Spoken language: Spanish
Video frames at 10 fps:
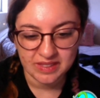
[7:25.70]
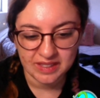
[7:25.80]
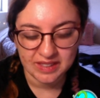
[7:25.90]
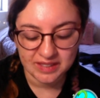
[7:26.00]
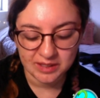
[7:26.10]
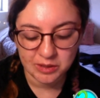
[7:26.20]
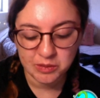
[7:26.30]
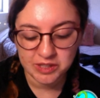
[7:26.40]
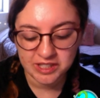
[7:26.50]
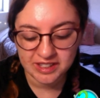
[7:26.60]
hacer
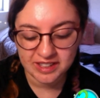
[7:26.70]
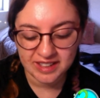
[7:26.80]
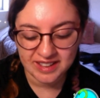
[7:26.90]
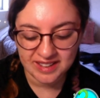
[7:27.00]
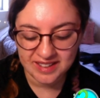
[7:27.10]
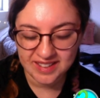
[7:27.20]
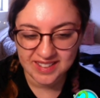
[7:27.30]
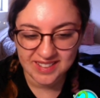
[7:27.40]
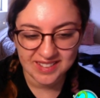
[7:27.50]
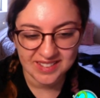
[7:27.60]

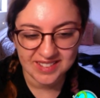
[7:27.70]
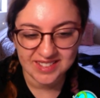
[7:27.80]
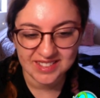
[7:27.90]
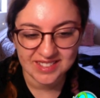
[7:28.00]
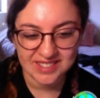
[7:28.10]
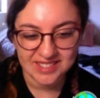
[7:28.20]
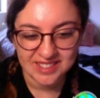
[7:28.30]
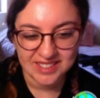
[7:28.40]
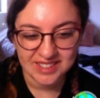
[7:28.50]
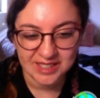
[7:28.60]
comunidad,
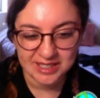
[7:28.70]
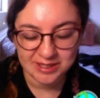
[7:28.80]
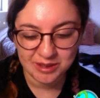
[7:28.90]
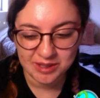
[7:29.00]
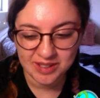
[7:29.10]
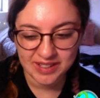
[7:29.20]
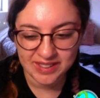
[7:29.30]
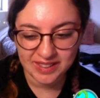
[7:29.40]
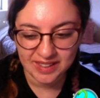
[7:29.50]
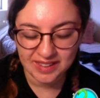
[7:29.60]
interactuar con la
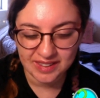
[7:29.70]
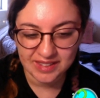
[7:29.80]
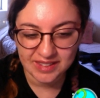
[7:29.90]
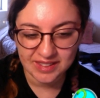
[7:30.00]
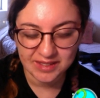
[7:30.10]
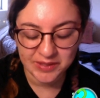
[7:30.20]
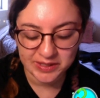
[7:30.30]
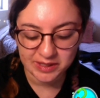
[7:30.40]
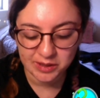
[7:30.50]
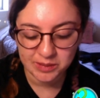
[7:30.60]
gente,
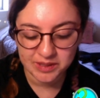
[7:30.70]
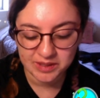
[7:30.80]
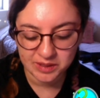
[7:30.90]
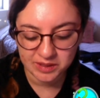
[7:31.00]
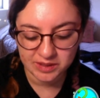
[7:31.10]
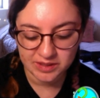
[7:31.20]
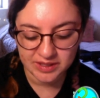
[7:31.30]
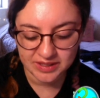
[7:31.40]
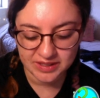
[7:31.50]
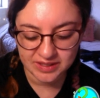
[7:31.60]
ofrecer
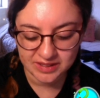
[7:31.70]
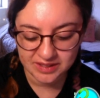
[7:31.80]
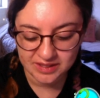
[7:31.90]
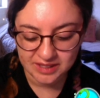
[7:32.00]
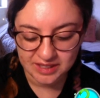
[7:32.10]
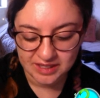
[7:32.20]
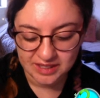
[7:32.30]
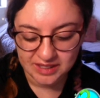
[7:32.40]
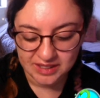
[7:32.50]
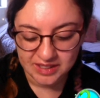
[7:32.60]
comisiones.
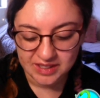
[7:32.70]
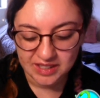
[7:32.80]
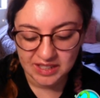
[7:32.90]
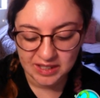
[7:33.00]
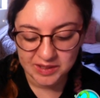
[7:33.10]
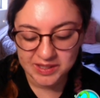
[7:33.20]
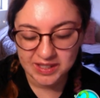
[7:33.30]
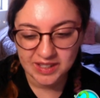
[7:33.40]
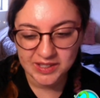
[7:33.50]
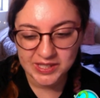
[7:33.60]
Y la
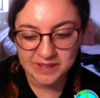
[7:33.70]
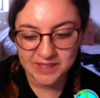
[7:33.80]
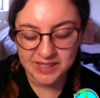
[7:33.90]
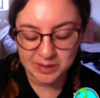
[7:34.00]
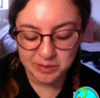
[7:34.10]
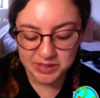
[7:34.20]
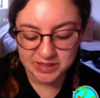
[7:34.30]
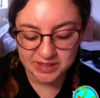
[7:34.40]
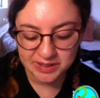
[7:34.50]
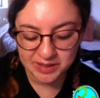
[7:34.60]
otra es la otra vía más
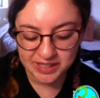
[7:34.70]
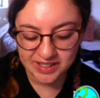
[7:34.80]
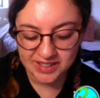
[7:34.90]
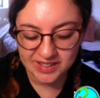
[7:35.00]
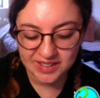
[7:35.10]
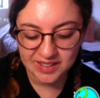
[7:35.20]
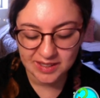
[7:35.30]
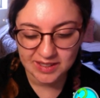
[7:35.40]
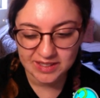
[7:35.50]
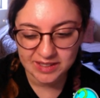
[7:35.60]
tradicional,
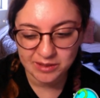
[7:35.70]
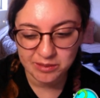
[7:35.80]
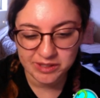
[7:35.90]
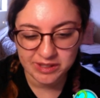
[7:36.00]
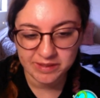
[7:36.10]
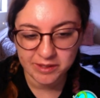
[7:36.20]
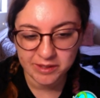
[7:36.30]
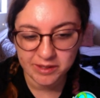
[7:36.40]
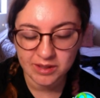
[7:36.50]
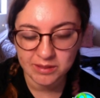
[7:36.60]
que es hacer tu
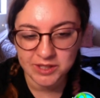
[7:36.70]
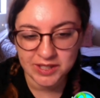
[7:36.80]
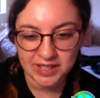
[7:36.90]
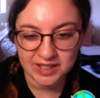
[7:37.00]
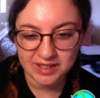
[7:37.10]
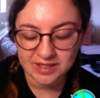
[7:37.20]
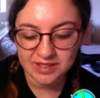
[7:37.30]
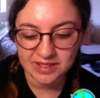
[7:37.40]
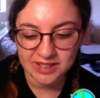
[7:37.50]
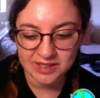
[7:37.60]
portafolio y
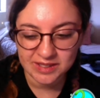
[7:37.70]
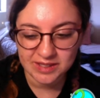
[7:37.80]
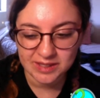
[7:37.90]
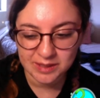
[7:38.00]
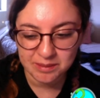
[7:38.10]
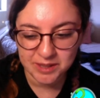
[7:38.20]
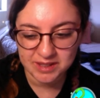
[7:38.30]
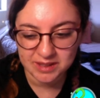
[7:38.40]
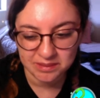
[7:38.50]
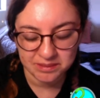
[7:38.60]
mostrarlo a distintas
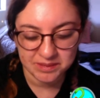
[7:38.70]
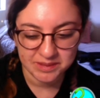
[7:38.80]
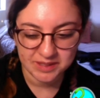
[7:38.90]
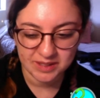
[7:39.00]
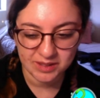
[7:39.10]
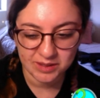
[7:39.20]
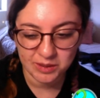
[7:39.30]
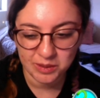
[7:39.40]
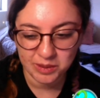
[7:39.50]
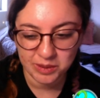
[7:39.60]
partes. Esos
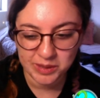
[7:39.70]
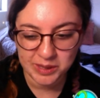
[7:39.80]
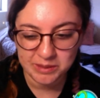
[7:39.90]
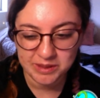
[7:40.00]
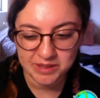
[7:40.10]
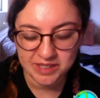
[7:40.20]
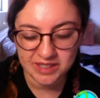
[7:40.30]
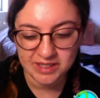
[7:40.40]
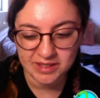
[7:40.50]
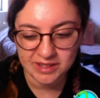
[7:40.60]
son como los dos caminos
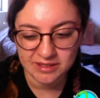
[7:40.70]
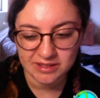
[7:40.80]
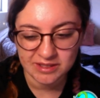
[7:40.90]
que hay, yo creo.